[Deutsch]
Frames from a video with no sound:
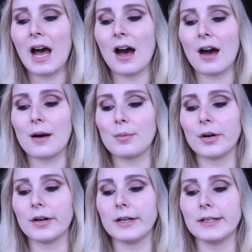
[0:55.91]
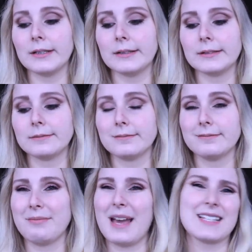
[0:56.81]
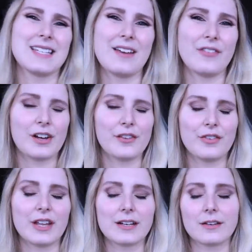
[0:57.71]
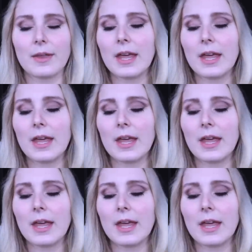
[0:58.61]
aber äh, mir hat es einfach gefehlt.